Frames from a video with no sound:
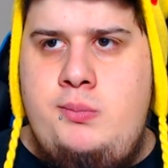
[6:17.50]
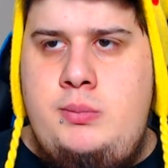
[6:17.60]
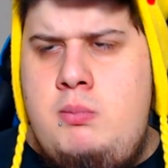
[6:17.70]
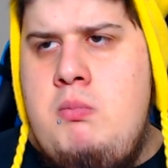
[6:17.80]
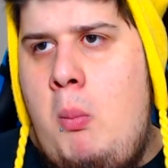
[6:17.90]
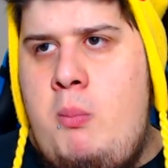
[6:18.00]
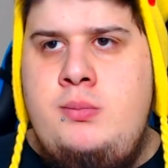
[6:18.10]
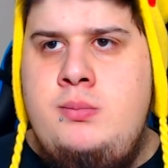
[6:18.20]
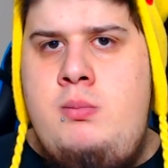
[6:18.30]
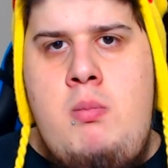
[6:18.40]
Mm.
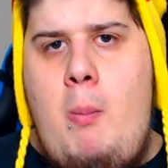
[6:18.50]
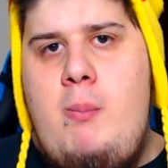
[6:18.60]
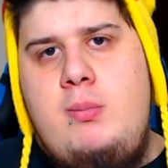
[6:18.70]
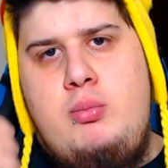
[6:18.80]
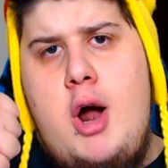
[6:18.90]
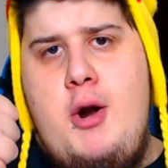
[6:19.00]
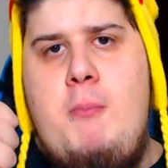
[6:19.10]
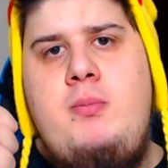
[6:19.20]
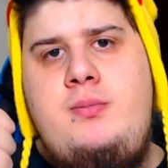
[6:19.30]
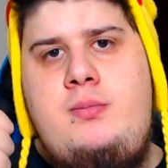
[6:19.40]

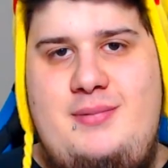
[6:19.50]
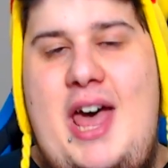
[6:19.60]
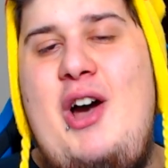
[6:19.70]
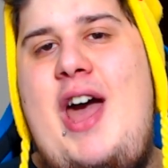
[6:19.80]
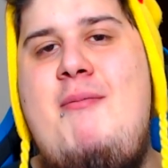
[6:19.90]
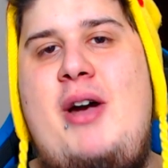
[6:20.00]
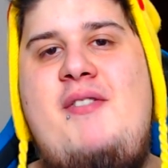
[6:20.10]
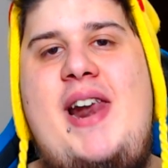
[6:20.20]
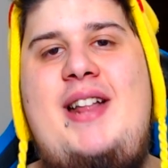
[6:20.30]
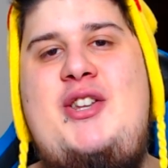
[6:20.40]
Buono! E ok
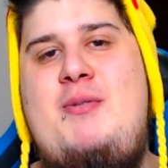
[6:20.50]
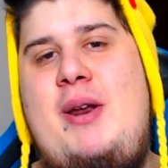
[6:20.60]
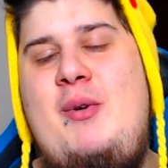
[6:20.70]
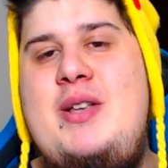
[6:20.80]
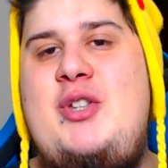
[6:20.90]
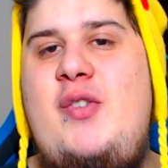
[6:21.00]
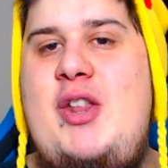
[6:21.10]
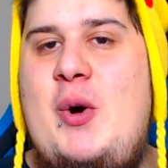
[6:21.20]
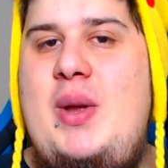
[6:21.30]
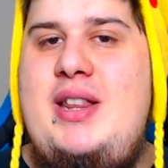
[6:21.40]
Pokéfanatici, per questo
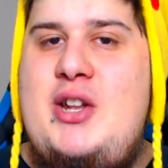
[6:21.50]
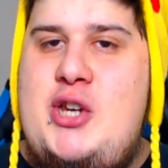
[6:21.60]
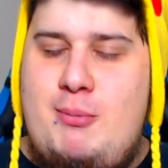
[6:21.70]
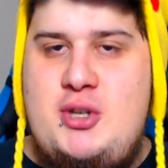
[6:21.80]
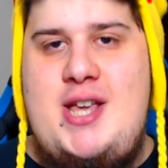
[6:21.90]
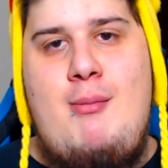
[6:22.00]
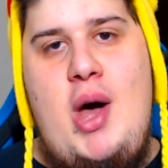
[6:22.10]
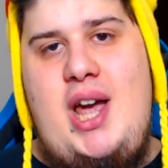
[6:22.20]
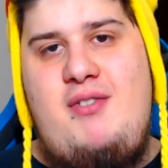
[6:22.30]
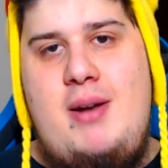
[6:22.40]
video quindi ci possiamo
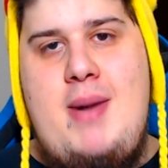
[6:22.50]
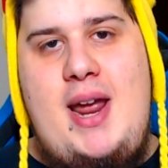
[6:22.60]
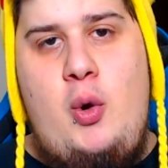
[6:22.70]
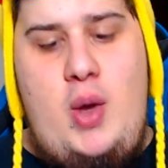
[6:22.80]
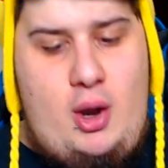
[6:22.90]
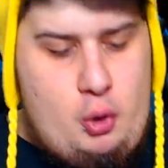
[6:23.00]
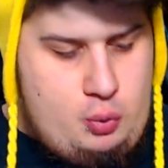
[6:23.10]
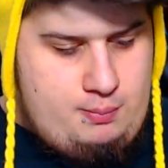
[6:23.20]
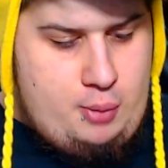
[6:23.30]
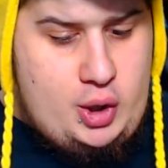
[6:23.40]
anche fermare qui con
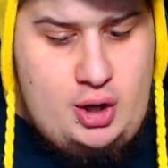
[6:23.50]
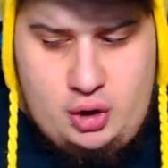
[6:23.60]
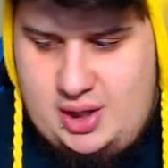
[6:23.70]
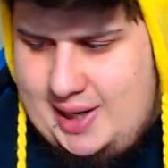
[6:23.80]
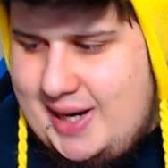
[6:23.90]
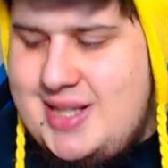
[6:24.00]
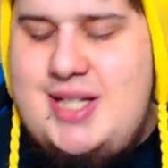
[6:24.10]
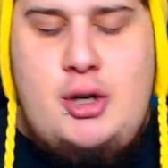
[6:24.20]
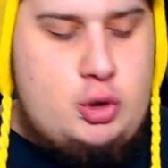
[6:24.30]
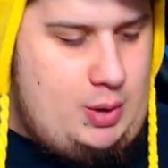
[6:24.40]
un pochino di
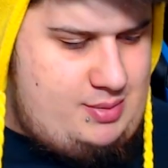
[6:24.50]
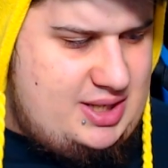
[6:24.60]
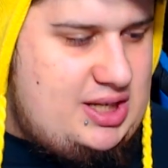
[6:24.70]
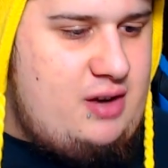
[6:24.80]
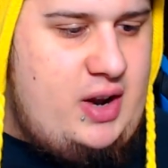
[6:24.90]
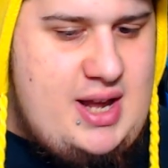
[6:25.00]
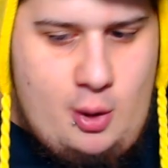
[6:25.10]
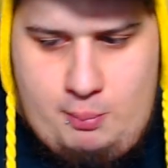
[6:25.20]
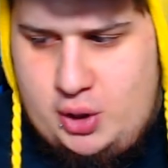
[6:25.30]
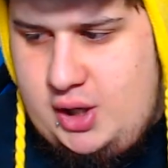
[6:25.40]
casino sulla mia scrivania,
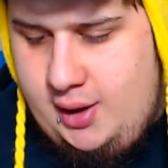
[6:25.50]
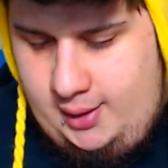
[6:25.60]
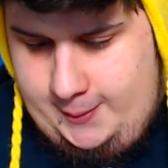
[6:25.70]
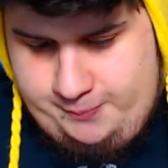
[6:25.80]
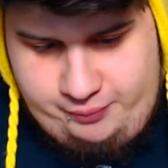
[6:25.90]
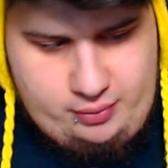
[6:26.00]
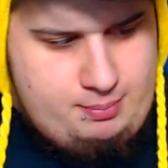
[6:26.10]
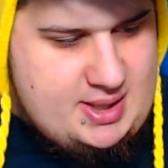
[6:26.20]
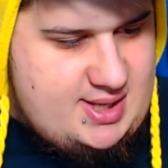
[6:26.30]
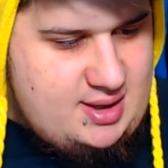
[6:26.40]
un po' di
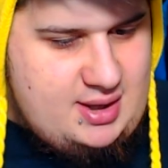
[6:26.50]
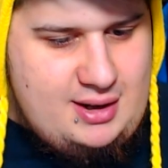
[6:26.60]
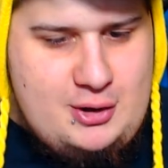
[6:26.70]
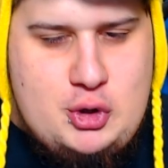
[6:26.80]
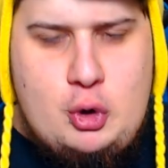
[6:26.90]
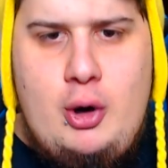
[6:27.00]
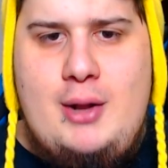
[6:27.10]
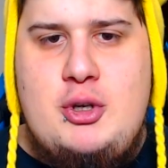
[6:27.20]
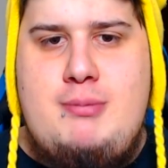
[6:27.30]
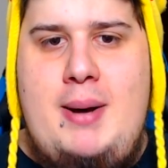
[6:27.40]
pezzettini di
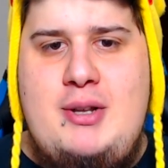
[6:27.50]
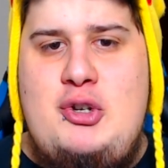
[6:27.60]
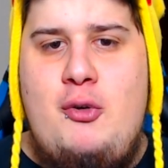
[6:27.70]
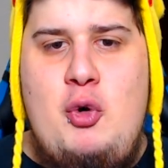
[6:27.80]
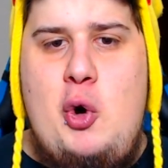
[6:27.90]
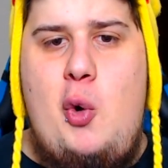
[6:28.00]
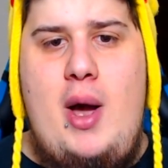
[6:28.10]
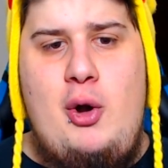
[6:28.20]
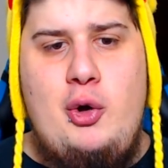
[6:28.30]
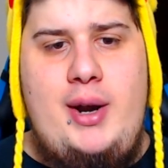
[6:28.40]
cioccolato sparsi
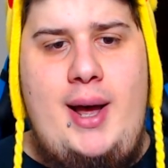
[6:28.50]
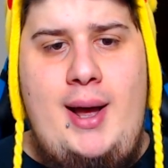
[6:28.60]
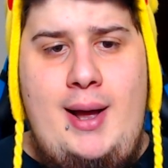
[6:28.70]
ovunque, con